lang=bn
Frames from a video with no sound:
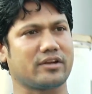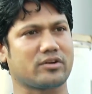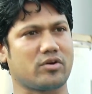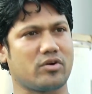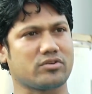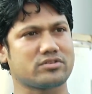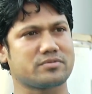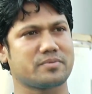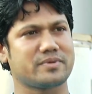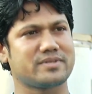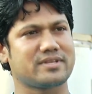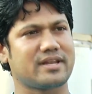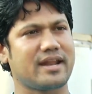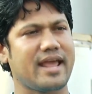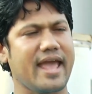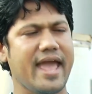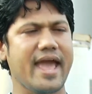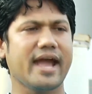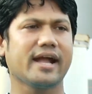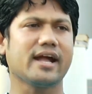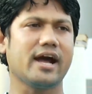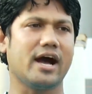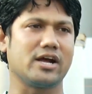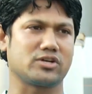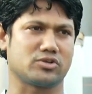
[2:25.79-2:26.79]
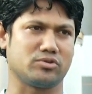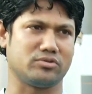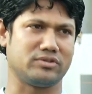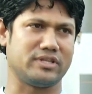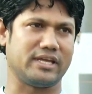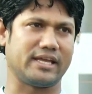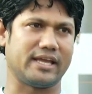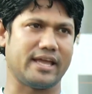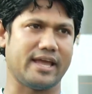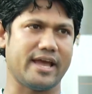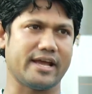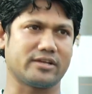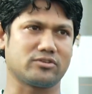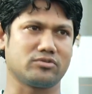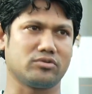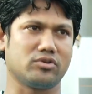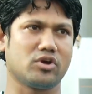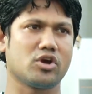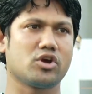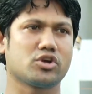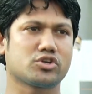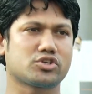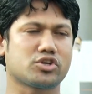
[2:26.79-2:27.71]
কক্সবাজার এক আসন থেকে একজন